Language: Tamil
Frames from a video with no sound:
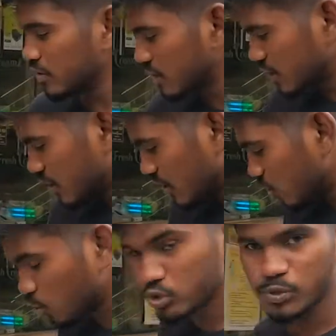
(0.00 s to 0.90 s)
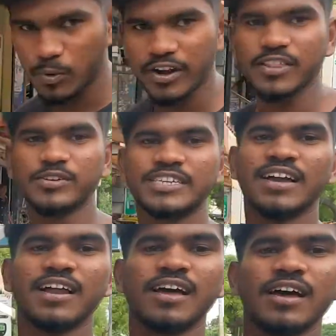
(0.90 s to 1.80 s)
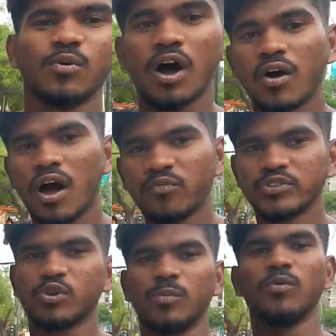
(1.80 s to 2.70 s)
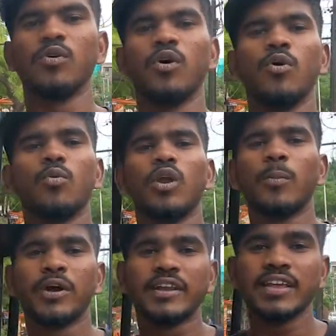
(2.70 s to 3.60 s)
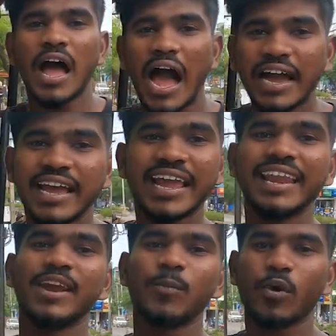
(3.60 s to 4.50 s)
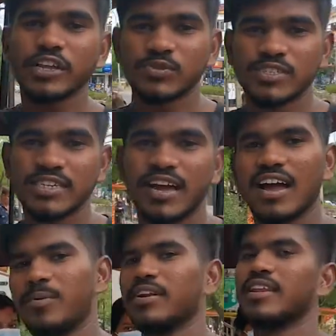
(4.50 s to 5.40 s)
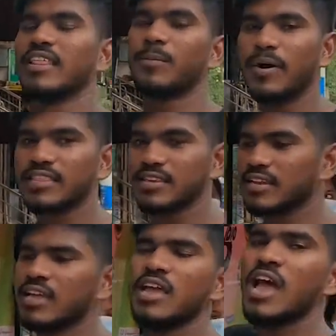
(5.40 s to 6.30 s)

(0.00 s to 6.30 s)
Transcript: வந்து கொஞ்சம் ப்ராடக்ட் தான் வச்சுருக்காங்களாம் அவங்க ஆஃபீஸ்க்குள்ளே போவோம் உள்ளே போயிட்டு அங்கே என்னென்ன ப்ராடக்ட்ஸ் வச்சுருக்காங்க அப்படின்றத பார்த்துட்டு